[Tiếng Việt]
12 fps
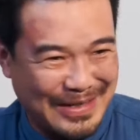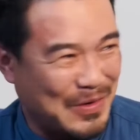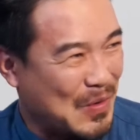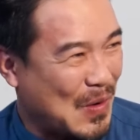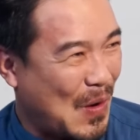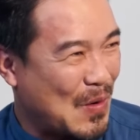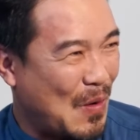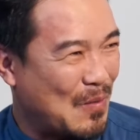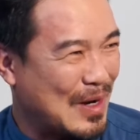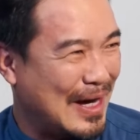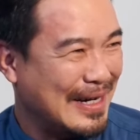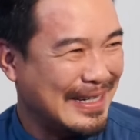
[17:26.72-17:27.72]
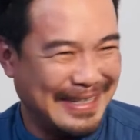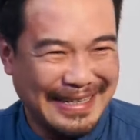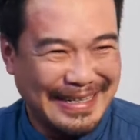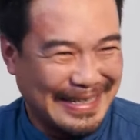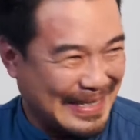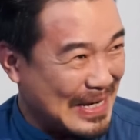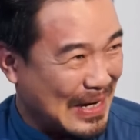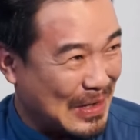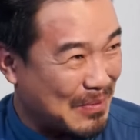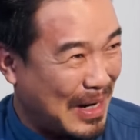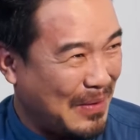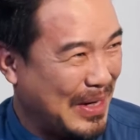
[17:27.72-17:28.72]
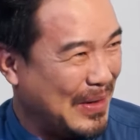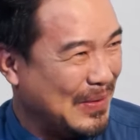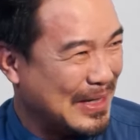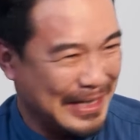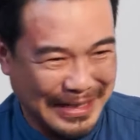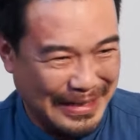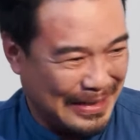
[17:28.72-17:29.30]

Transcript: nuôi con khôn lớn giờ được báo hiếu chứ